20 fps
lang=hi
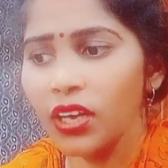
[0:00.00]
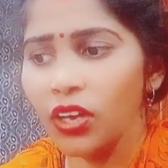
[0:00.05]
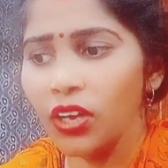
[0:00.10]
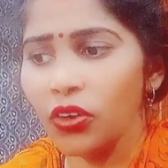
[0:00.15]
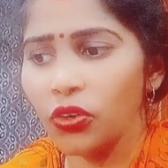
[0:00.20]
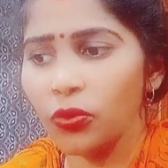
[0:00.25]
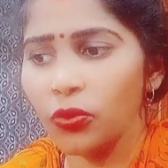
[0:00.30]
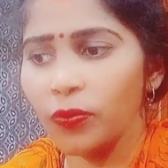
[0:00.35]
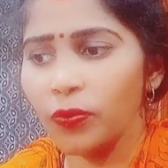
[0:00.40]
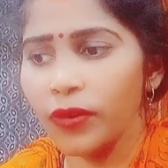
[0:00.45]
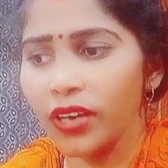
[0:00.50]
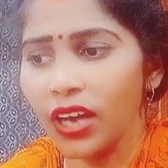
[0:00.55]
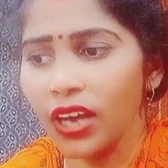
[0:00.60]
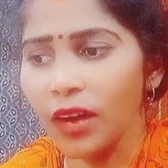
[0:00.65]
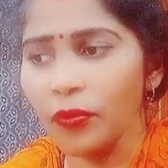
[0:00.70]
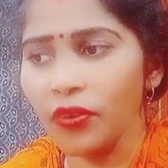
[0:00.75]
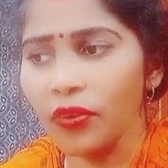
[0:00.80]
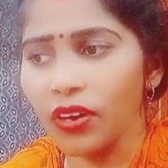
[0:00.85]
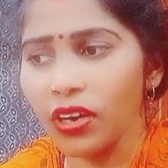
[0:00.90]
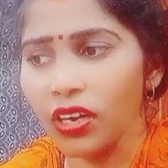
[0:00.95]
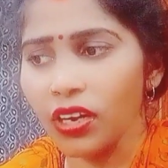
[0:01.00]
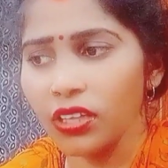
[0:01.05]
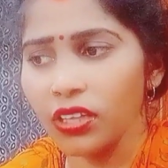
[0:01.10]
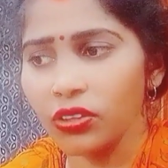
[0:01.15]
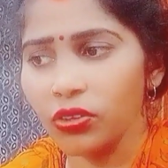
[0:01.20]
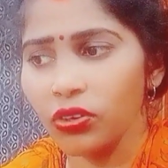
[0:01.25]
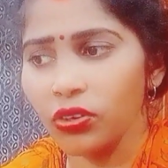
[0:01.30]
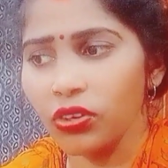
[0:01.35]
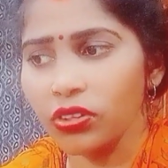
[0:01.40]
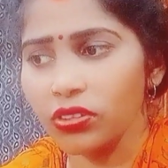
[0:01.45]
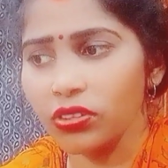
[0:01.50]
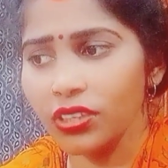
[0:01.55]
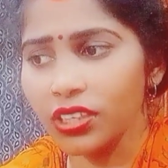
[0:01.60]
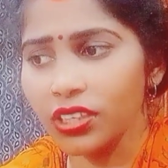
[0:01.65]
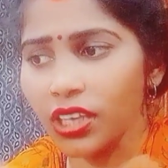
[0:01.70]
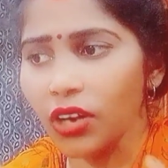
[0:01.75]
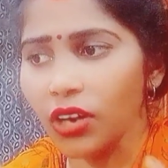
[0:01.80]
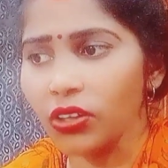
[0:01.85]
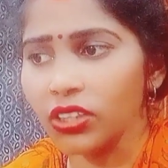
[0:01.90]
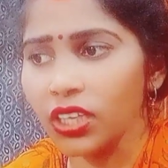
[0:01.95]
यूट्यूब पे काम कर रहे हैं तो
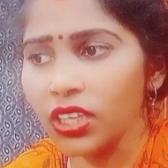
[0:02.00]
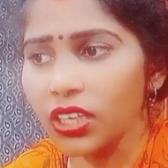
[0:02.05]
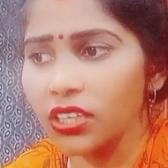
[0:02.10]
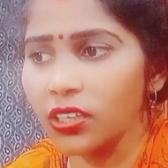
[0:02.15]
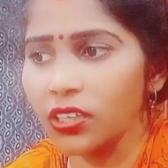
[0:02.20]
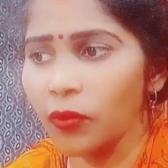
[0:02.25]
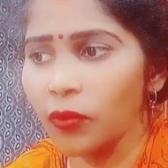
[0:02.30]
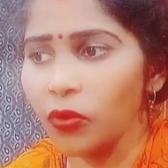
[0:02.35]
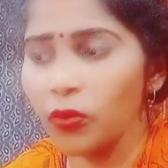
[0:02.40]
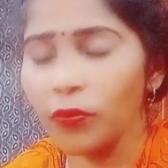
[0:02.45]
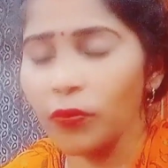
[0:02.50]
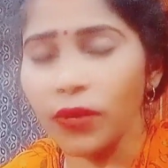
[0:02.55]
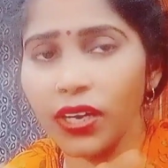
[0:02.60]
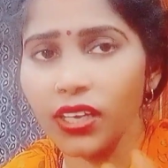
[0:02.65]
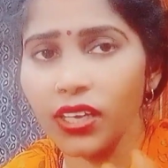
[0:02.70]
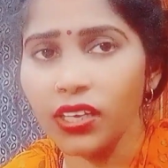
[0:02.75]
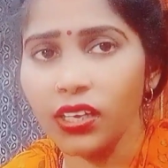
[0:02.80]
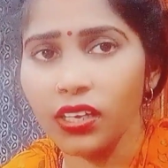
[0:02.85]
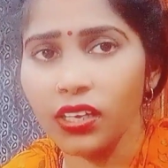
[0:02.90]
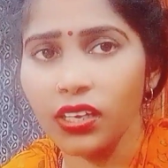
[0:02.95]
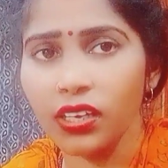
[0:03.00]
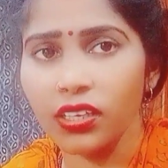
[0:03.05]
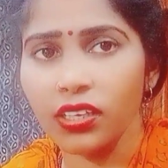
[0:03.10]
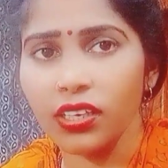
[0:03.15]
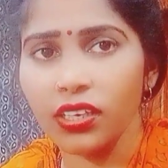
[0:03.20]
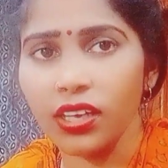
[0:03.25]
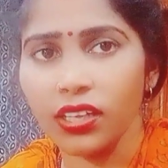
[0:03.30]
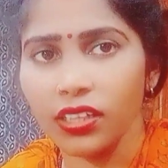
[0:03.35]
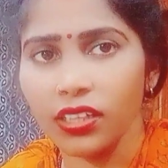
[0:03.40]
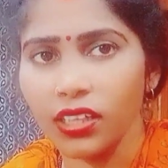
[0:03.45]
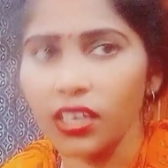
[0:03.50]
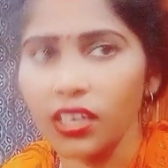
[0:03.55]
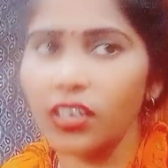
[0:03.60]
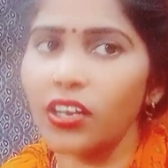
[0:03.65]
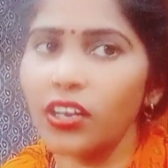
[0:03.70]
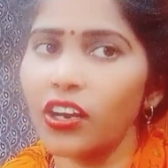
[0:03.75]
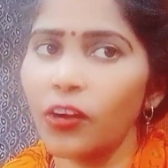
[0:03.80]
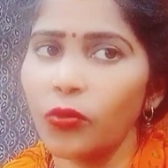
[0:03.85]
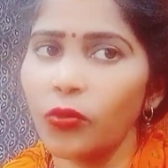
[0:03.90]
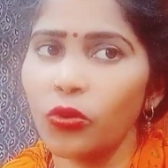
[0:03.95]
क्या होता है कि हम लोग बड़े क्रिएटर का
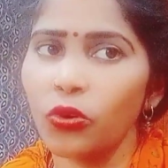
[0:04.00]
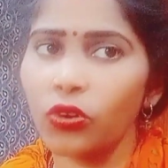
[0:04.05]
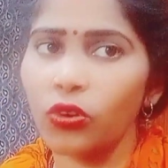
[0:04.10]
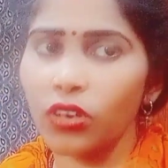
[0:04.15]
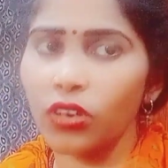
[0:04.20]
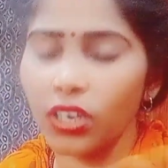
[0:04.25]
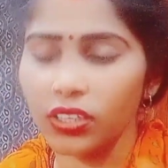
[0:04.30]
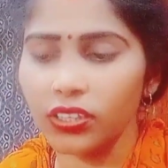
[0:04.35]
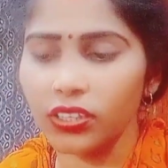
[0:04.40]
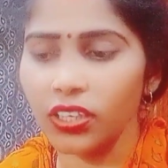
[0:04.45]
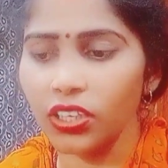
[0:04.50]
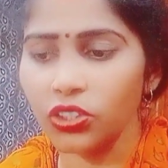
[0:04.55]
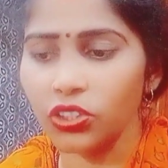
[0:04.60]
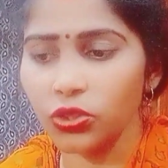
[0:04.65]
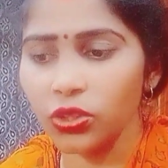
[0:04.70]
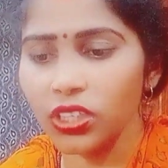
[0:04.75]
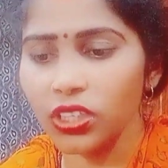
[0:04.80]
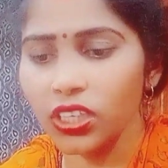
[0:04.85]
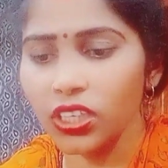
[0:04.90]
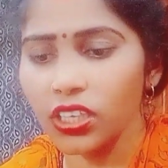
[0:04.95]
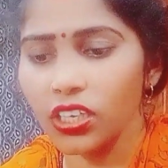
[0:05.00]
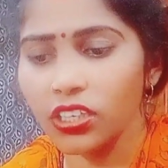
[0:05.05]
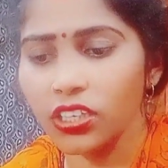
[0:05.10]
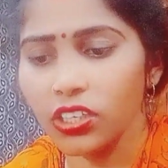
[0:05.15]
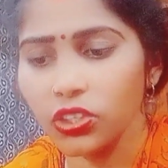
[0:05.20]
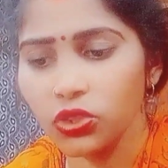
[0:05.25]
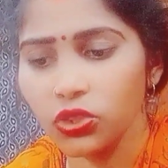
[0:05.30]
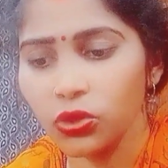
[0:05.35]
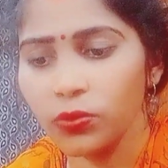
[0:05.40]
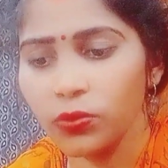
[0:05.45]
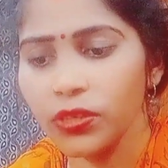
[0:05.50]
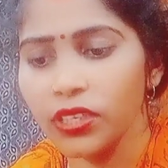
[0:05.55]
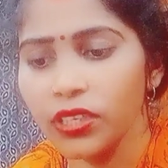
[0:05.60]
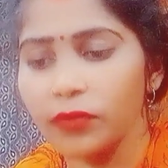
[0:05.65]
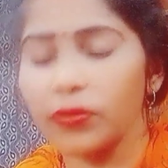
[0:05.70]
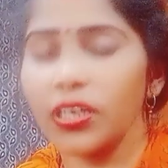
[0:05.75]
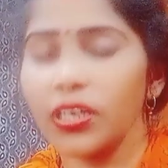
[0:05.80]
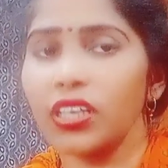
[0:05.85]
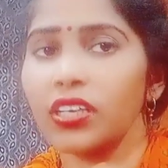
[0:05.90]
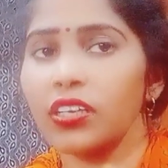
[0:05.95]
देखकर हम लोग करते हैं छोटे क्रिएटर जो भी हैं
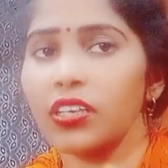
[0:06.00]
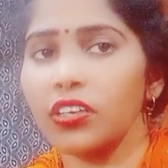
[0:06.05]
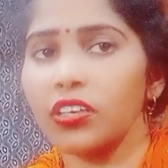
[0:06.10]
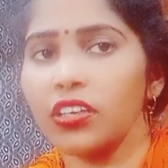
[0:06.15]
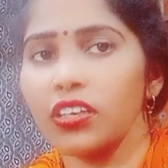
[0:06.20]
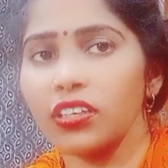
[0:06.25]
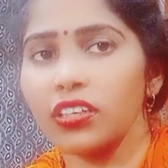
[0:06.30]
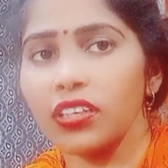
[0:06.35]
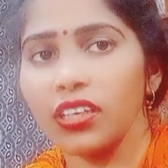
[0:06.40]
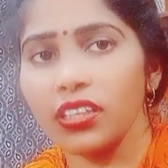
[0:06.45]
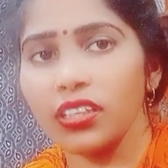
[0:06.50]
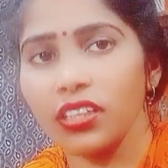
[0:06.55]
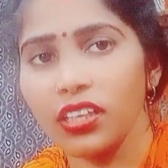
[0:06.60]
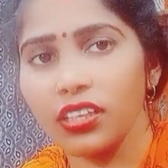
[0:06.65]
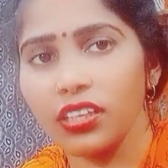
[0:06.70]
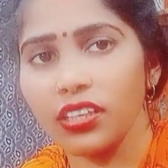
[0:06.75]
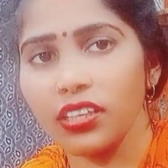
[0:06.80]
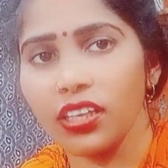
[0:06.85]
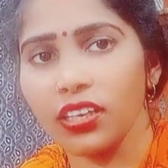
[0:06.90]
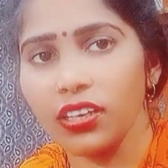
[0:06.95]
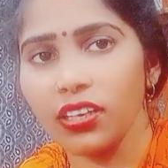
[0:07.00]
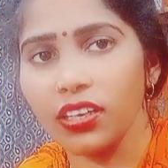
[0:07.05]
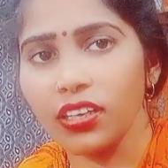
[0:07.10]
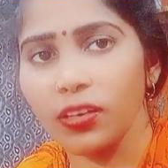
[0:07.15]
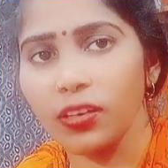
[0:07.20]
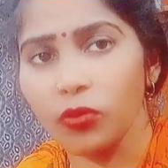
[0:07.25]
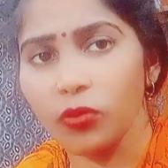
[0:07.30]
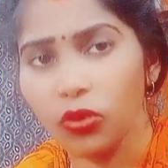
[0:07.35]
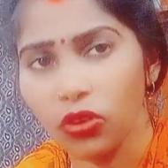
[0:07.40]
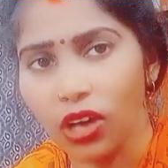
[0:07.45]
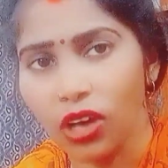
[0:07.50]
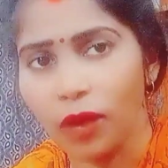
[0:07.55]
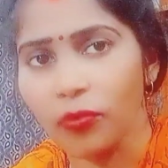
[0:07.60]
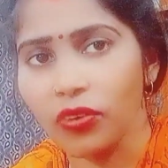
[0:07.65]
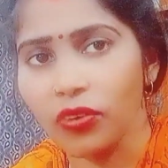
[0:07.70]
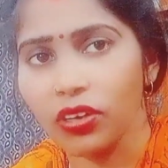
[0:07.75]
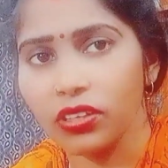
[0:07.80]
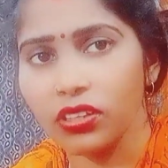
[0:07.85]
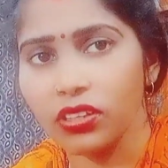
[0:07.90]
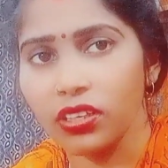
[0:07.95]
बड़े क्रिएटर का देख देख करके हम लोग काम
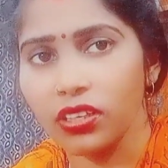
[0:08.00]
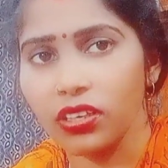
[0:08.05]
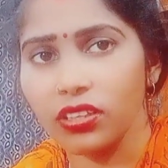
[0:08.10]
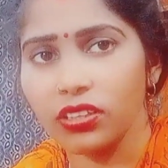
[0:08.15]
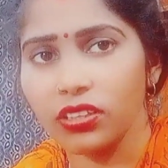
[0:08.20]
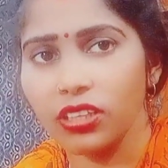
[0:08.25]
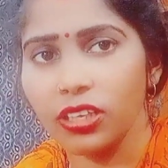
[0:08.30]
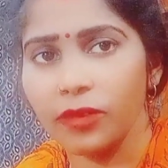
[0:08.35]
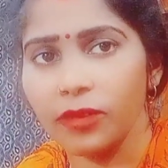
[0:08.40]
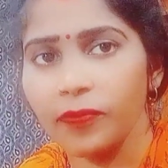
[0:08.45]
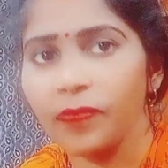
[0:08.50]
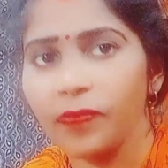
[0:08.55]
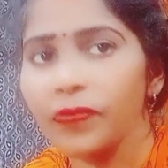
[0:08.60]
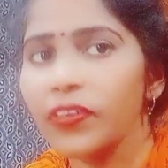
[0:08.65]
करते रहते हैं